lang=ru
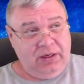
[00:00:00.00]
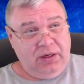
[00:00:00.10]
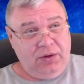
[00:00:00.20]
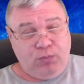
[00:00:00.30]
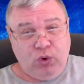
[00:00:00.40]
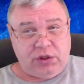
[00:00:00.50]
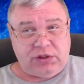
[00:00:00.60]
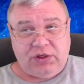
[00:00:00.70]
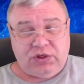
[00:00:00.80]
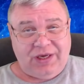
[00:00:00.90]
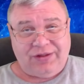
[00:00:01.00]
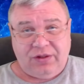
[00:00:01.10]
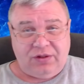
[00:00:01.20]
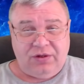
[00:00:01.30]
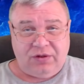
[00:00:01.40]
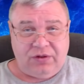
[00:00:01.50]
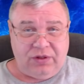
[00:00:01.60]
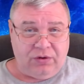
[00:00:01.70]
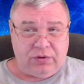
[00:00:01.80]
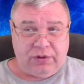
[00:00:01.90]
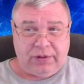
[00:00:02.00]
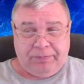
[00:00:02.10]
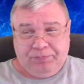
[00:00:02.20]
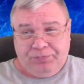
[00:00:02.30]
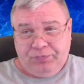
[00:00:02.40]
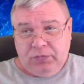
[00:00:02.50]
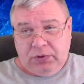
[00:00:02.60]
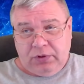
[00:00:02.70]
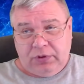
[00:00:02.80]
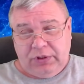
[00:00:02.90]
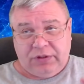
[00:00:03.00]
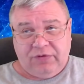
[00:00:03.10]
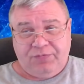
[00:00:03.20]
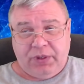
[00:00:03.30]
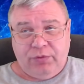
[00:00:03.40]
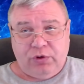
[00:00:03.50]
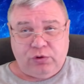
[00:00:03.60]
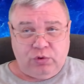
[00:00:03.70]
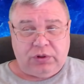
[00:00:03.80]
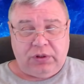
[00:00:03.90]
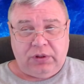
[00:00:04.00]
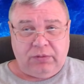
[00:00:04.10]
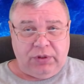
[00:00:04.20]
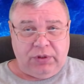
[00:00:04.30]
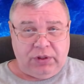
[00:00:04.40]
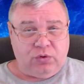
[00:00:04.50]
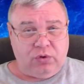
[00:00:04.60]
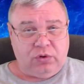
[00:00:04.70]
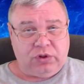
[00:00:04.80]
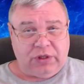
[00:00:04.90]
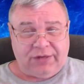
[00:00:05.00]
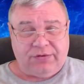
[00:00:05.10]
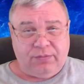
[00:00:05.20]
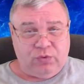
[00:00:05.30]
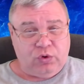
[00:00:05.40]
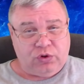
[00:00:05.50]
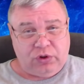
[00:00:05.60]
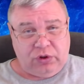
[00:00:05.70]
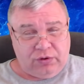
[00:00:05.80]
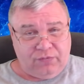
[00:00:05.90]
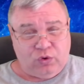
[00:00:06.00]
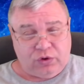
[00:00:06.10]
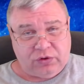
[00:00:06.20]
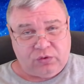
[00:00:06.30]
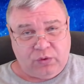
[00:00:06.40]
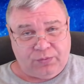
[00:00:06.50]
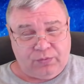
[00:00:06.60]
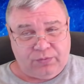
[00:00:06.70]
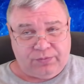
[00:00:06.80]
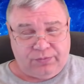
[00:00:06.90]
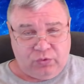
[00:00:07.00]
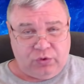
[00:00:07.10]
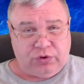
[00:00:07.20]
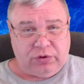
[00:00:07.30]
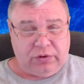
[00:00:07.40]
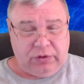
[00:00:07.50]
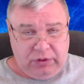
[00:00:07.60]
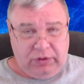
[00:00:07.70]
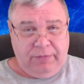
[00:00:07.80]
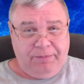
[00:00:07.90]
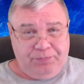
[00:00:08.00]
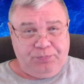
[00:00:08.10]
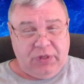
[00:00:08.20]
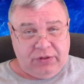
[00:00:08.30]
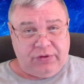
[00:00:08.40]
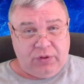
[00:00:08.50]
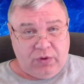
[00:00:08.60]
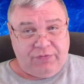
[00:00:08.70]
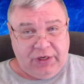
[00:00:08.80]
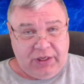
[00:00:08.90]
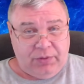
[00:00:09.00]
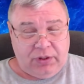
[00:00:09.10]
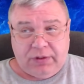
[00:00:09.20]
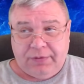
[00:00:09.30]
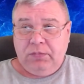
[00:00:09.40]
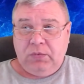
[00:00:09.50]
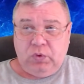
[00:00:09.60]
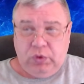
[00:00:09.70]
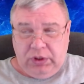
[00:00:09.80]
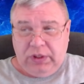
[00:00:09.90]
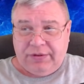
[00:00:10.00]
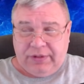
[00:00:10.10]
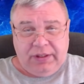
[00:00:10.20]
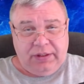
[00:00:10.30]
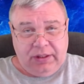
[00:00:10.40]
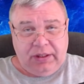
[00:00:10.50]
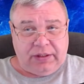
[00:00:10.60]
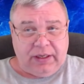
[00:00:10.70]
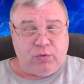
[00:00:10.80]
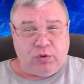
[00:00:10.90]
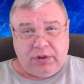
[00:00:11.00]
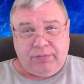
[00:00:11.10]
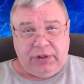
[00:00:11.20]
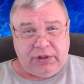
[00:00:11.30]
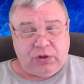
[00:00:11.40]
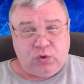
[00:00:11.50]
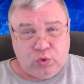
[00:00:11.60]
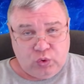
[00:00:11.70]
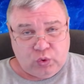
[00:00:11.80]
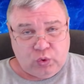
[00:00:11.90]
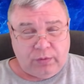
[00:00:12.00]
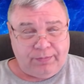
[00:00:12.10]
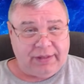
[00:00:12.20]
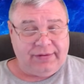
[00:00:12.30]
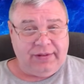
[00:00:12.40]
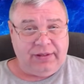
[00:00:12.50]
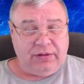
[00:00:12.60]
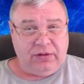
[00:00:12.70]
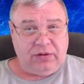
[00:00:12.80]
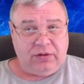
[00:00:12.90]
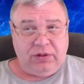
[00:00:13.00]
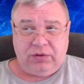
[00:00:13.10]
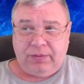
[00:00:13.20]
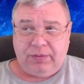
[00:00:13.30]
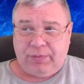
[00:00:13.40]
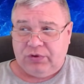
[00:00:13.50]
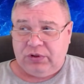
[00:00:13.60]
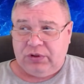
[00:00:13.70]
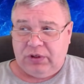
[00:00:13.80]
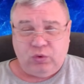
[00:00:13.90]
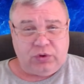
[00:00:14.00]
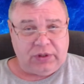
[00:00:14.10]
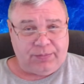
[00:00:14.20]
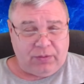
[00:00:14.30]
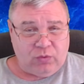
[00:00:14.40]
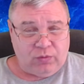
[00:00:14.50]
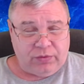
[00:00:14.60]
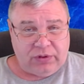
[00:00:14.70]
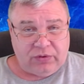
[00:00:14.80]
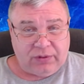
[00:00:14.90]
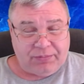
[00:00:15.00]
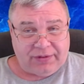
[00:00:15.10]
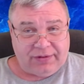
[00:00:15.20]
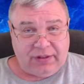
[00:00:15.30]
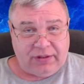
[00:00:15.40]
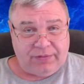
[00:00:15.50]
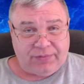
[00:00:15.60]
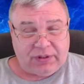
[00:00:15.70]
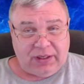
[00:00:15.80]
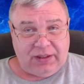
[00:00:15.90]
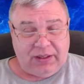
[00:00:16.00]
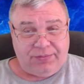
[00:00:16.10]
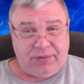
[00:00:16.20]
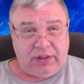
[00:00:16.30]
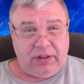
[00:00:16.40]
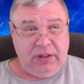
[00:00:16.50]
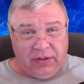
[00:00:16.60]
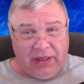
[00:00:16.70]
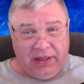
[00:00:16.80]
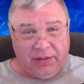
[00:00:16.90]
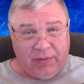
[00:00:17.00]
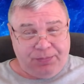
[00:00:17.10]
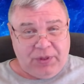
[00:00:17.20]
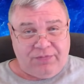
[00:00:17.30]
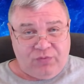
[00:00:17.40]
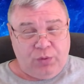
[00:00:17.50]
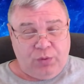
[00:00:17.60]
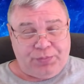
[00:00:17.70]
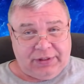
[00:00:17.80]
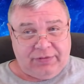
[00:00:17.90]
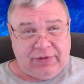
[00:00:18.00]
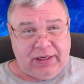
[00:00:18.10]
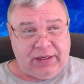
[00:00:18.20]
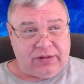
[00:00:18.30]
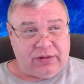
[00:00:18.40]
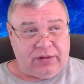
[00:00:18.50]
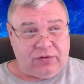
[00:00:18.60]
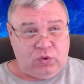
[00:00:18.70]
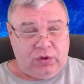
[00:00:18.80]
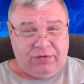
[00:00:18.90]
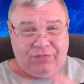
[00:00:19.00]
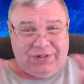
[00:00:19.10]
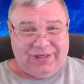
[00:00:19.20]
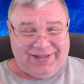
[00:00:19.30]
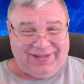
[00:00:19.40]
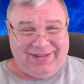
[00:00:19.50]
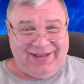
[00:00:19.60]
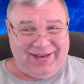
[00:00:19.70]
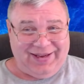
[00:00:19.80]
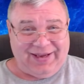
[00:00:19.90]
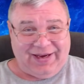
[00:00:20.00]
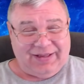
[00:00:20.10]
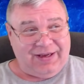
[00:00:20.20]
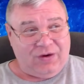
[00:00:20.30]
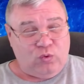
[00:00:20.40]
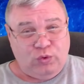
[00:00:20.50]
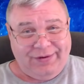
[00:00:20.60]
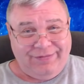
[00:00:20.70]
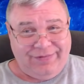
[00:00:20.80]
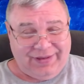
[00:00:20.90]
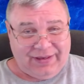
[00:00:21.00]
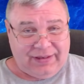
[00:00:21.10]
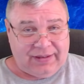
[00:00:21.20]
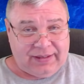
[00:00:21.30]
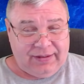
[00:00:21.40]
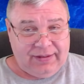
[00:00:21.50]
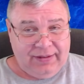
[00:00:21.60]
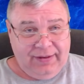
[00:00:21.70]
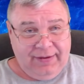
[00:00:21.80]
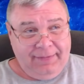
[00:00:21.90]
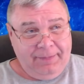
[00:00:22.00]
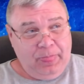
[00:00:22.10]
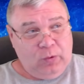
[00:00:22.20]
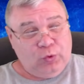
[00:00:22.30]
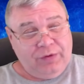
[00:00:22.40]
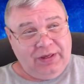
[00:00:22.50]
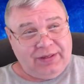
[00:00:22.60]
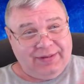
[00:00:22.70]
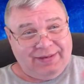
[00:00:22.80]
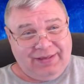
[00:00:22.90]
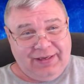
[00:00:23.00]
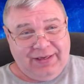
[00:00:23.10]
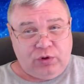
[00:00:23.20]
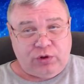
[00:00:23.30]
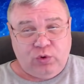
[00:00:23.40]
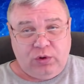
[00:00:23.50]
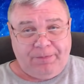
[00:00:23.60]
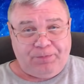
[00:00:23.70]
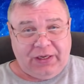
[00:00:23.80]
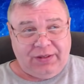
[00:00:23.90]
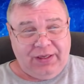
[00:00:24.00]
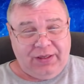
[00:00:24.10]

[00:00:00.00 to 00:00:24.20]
Большая часть из них сделана где-то в промежутке между часом ночи и двух часов ночи местного времени. Ну и остальные там уже ближе к утру последние сделаны, по-моему, в 4 утра, по-моему, сделана последняя фотография. На этом опять все прерывается. То есть вот эта серия, она удивительна. Удивительно тем, что на ней